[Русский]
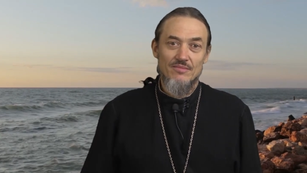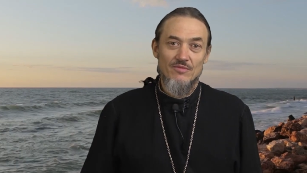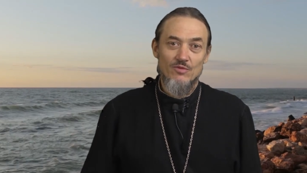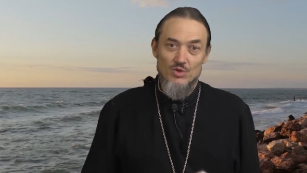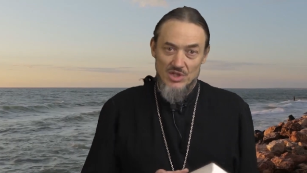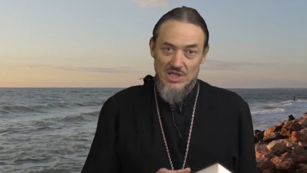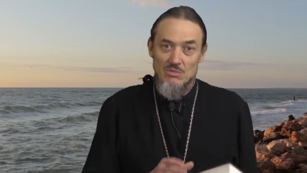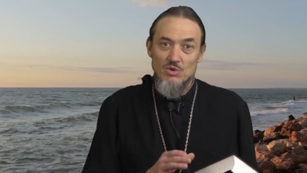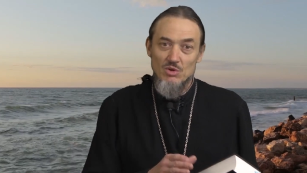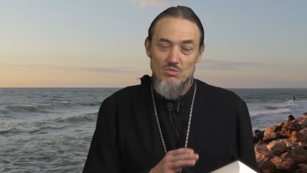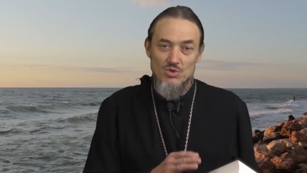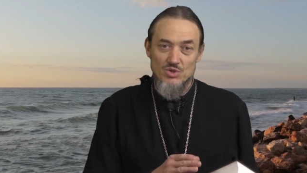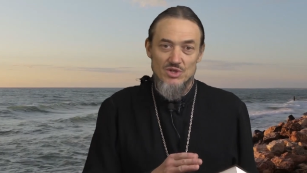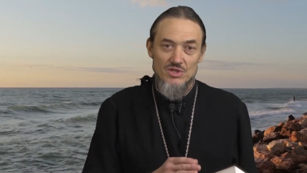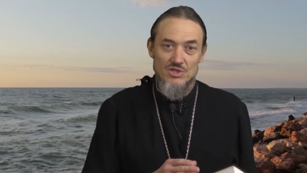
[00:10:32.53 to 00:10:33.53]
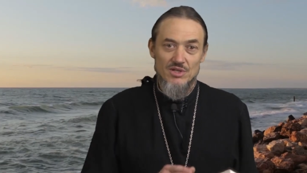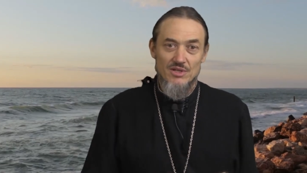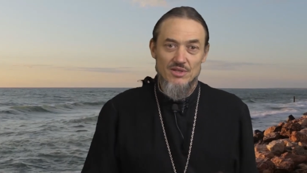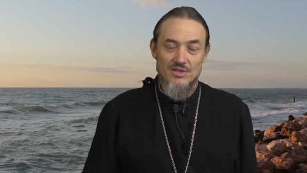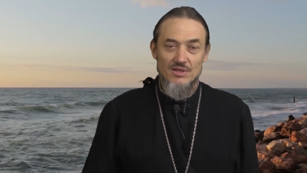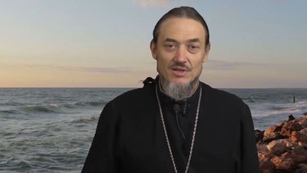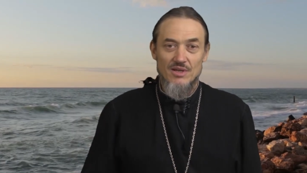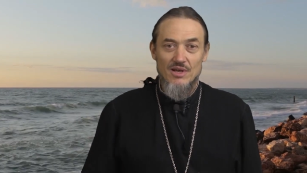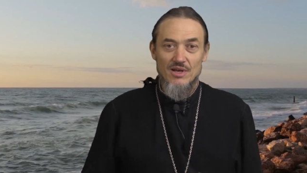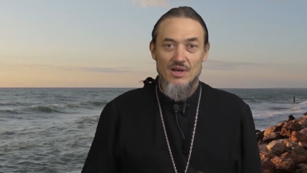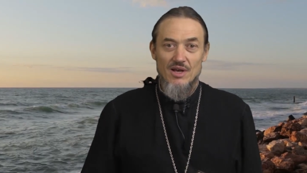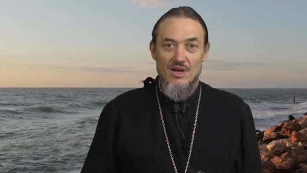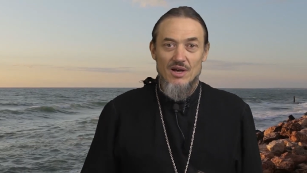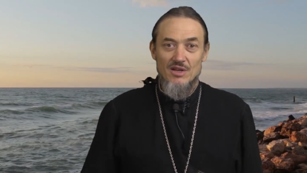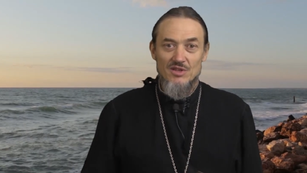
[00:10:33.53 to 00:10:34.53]
Вот там он может жить,
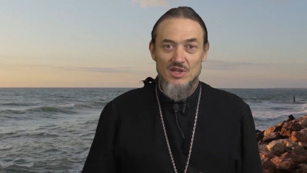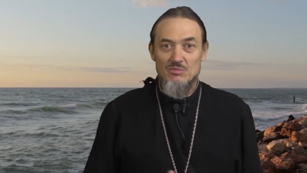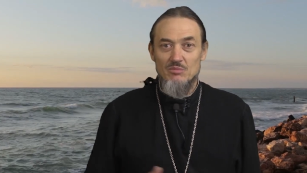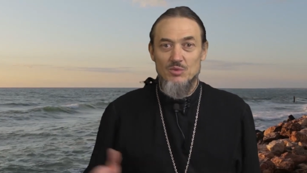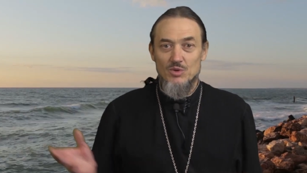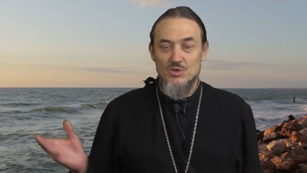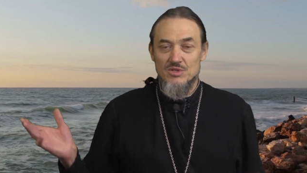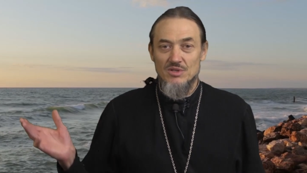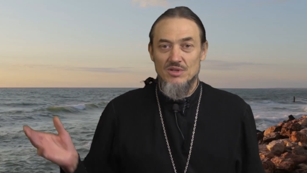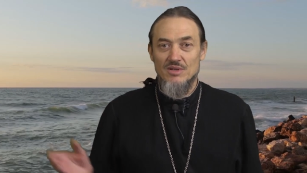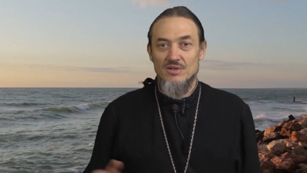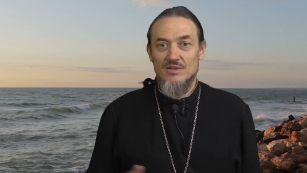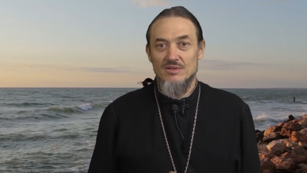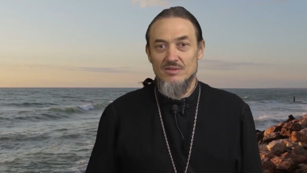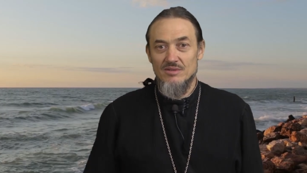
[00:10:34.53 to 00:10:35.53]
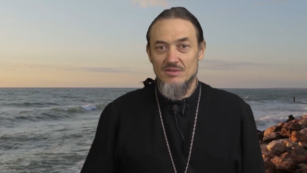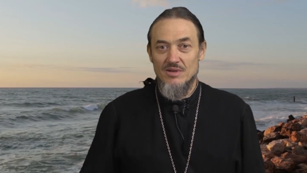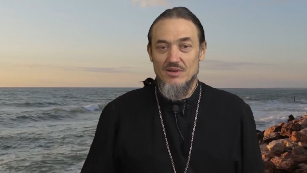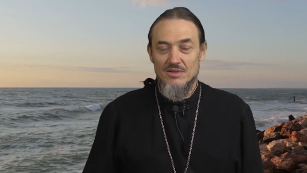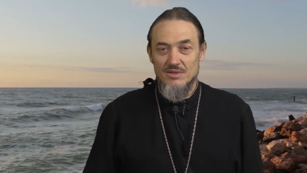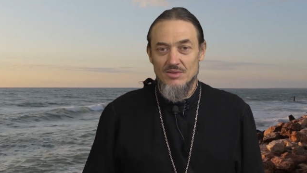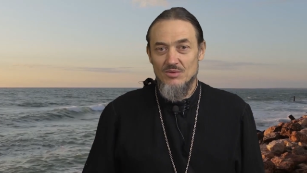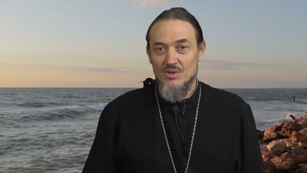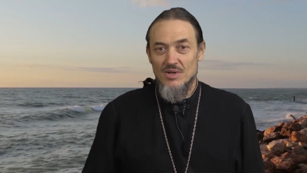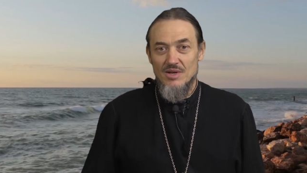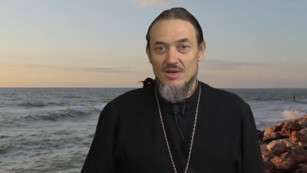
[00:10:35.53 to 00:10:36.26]
а там просто ну,